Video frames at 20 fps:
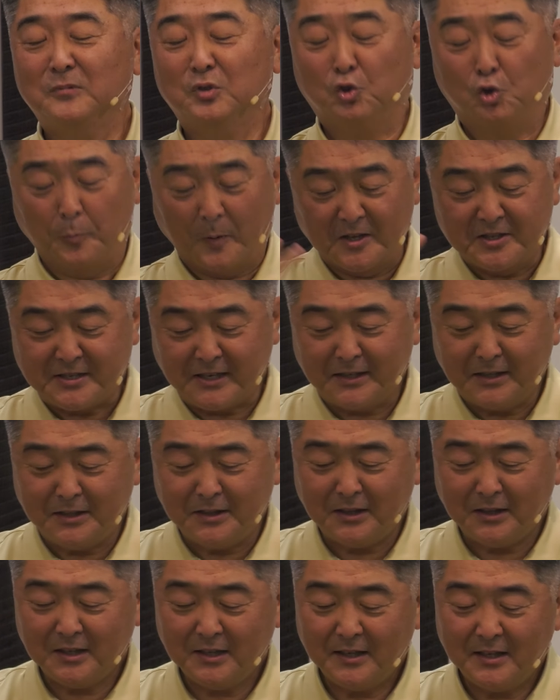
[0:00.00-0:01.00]
두
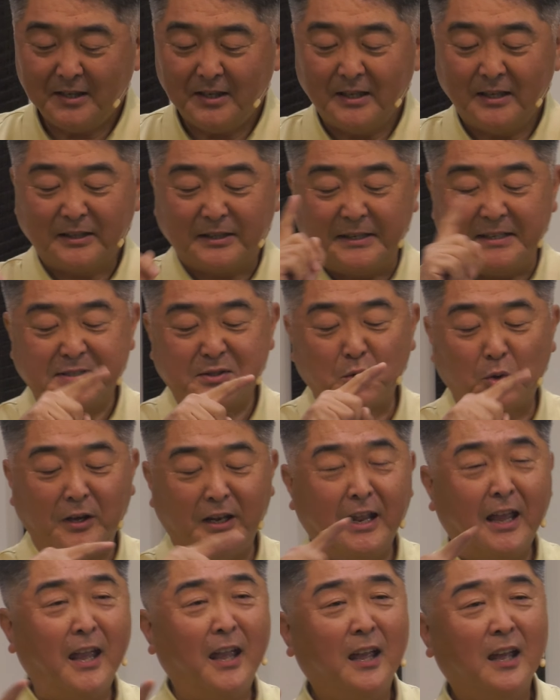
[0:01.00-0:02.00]
번째는
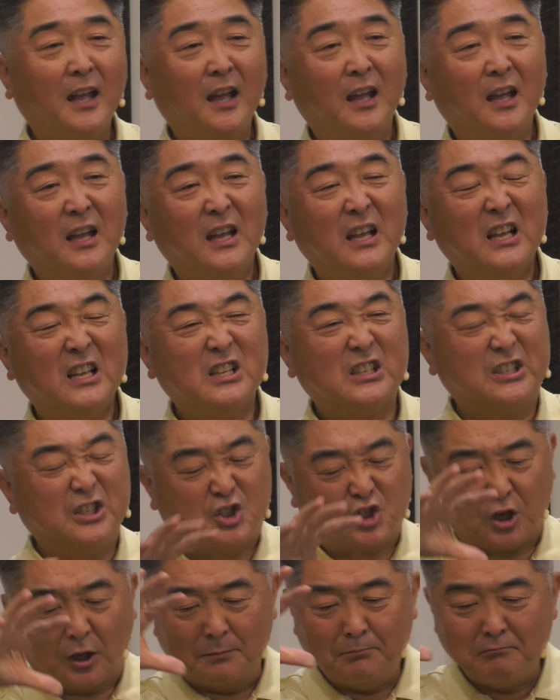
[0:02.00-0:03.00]
그리스도인의 그
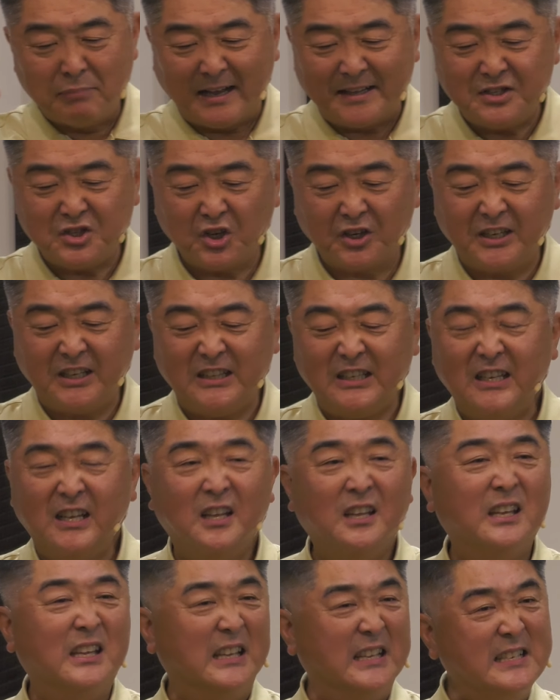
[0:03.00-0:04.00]
전반적인
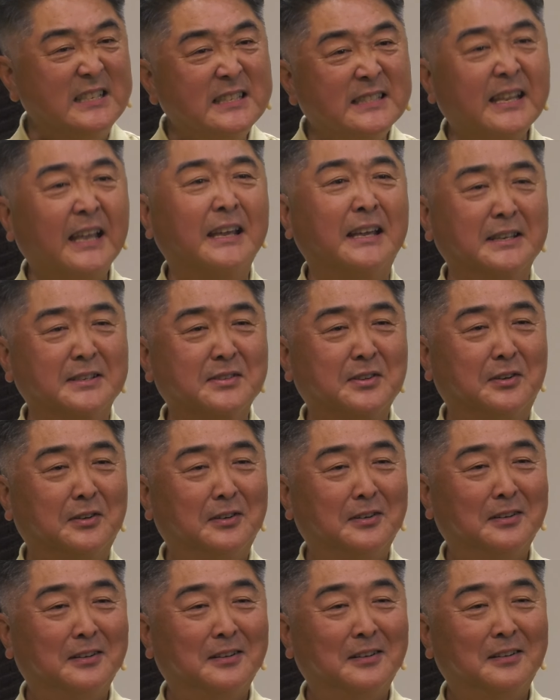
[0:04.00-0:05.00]
인생에서
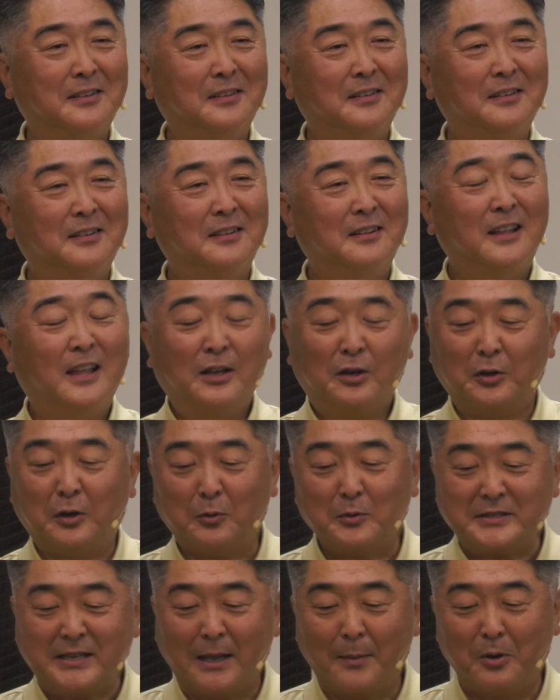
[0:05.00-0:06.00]

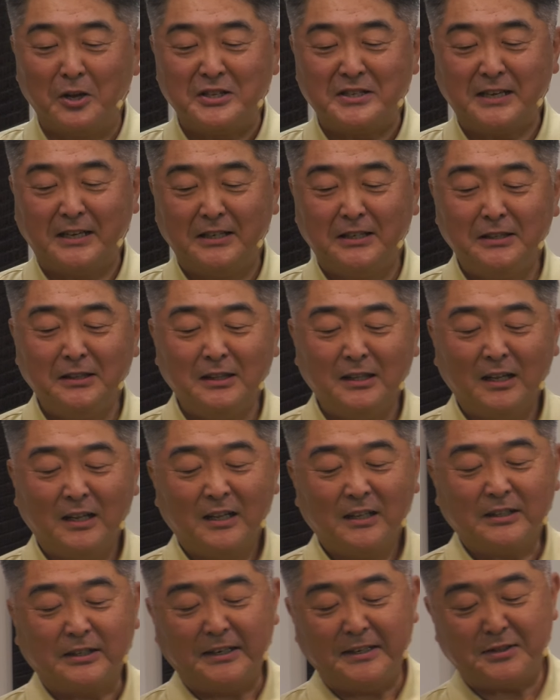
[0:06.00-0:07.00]
그리고 세 번째는
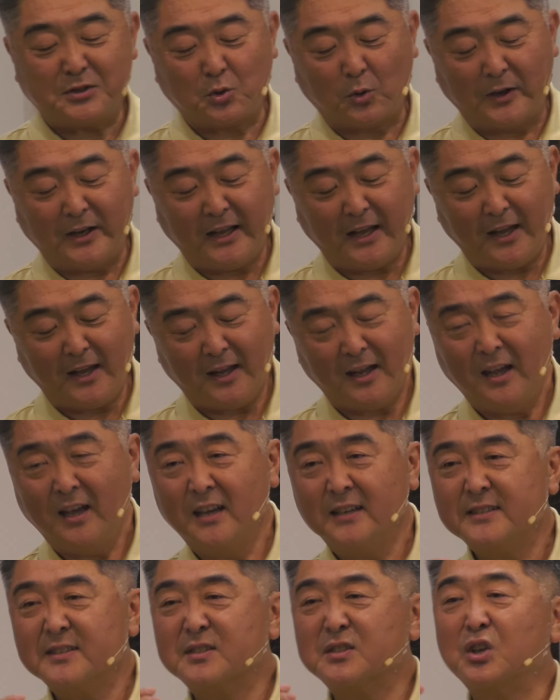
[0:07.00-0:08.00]
그리스도인의
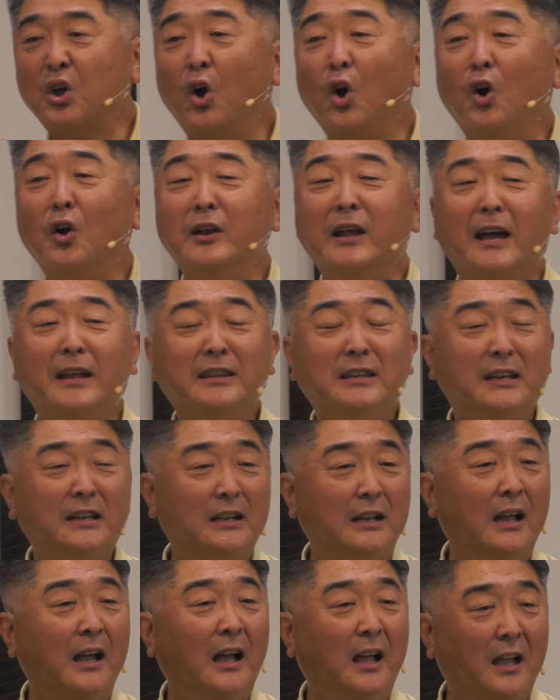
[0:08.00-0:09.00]
선한
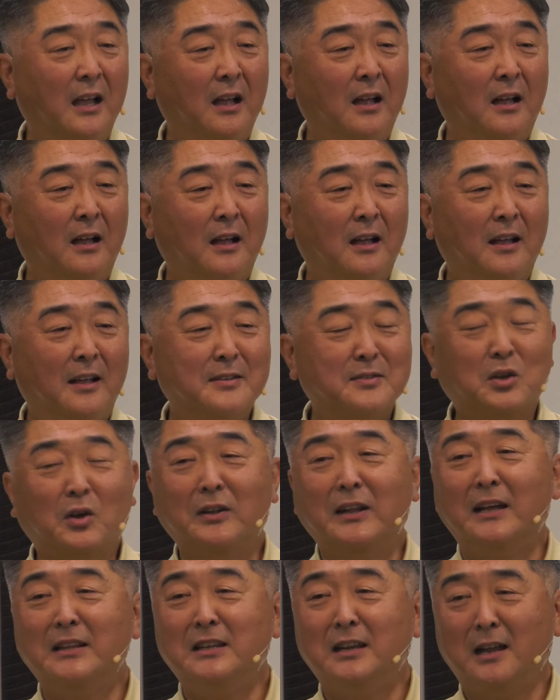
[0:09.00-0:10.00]
일
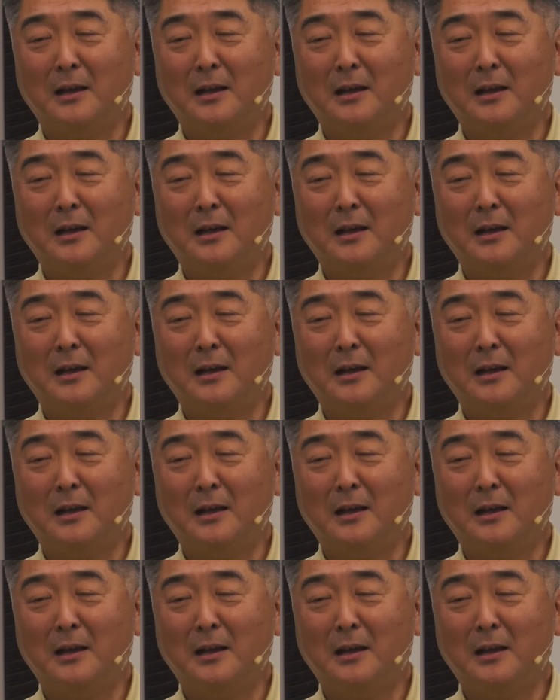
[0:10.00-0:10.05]
선한 일